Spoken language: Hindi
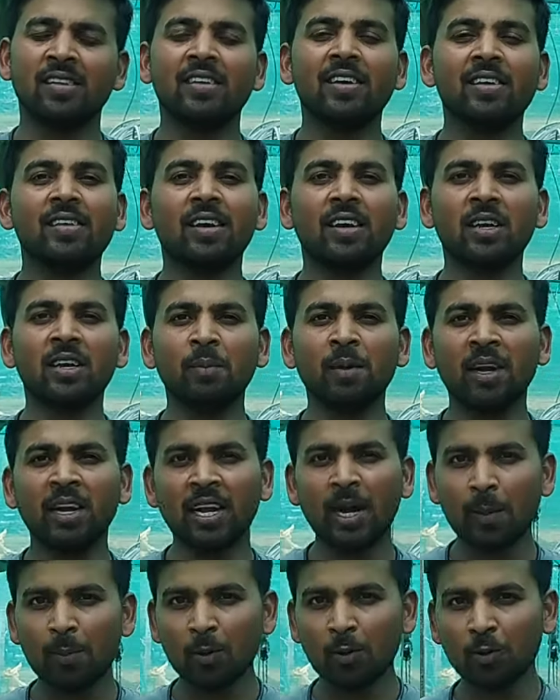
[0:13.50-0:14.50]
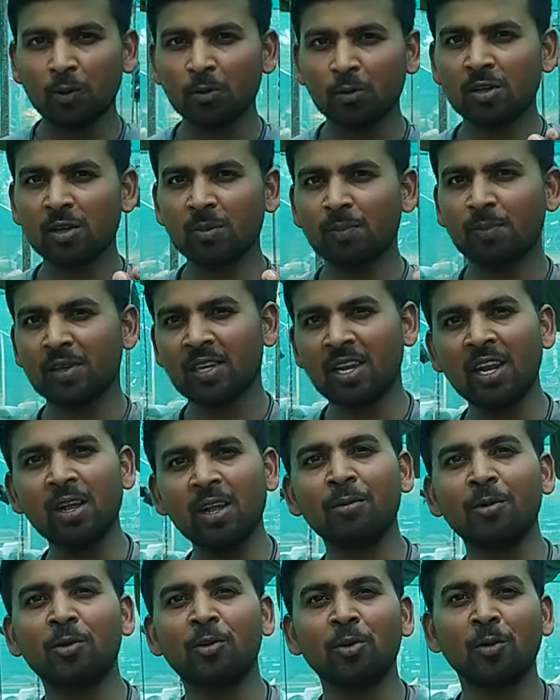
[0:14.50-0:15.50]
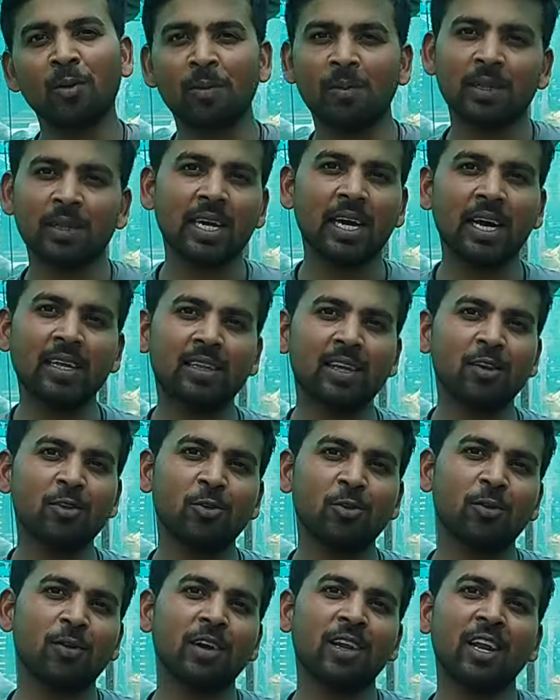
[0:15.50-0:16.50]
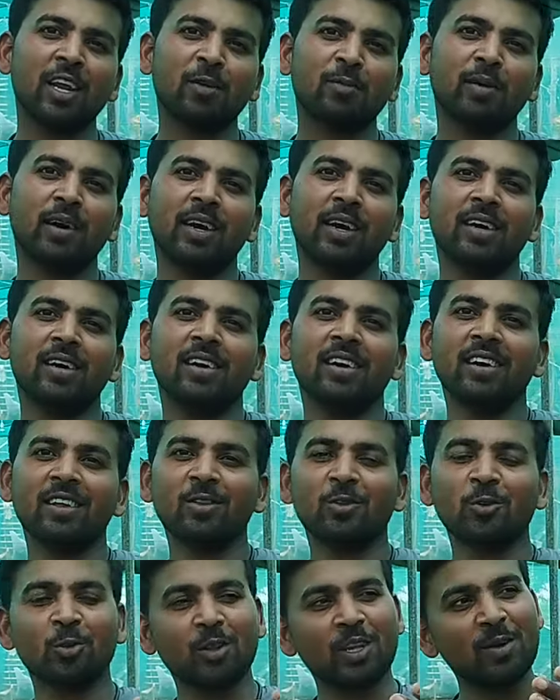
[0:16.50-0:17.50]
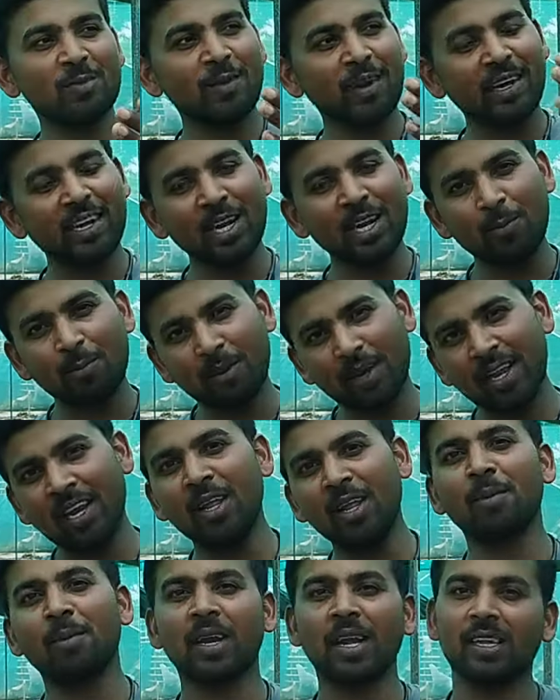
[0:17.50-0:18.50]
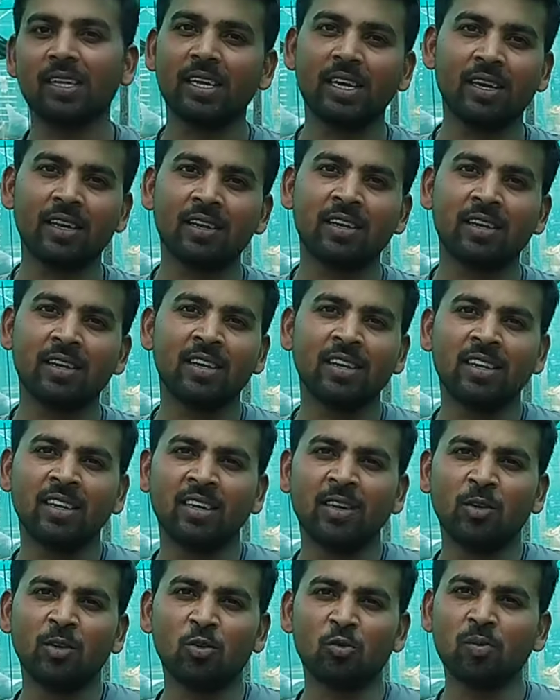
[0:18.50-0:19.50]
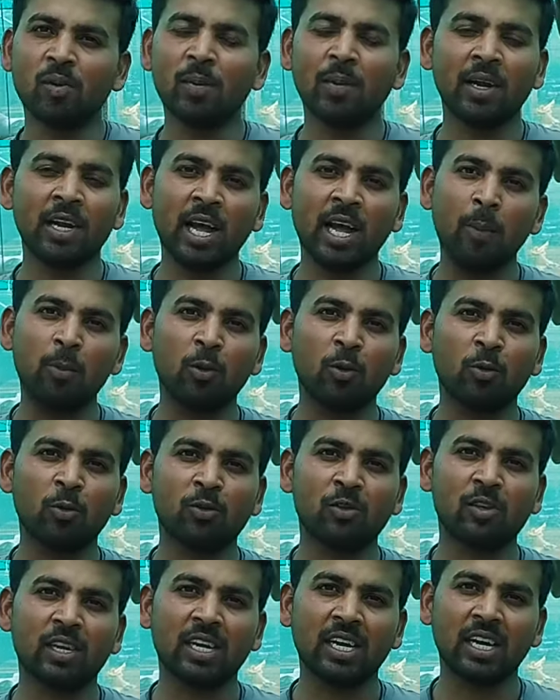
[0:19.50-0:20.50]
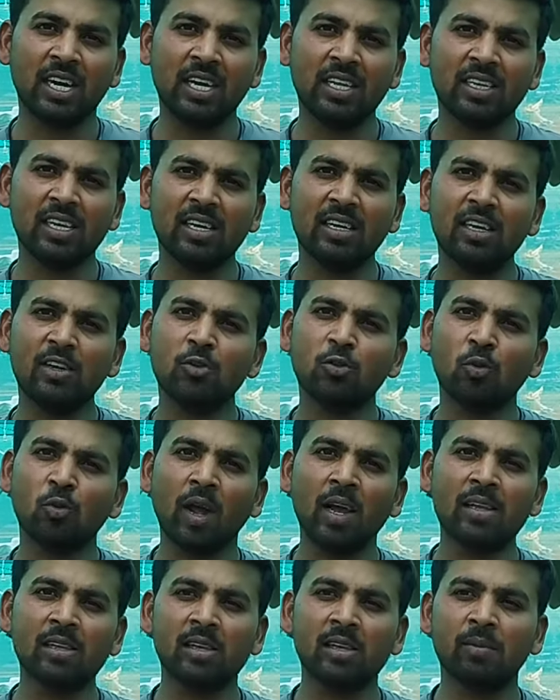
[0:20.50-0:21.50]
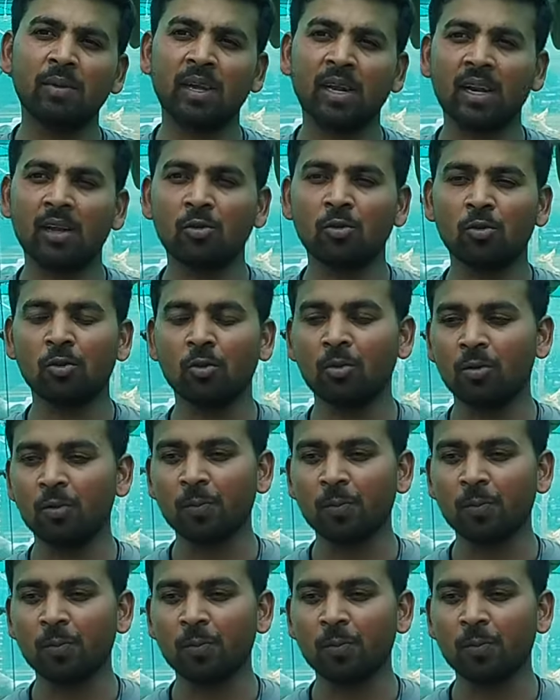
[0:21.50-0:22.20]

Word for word: जैसा कि मैंने आप लोगों से पिछले वीडियो में बताया था जो कि लगभग दो तीन महीने पहले बना था उसमें मैंने आप लोगों से कहा था कि जुलाई से मेरा जो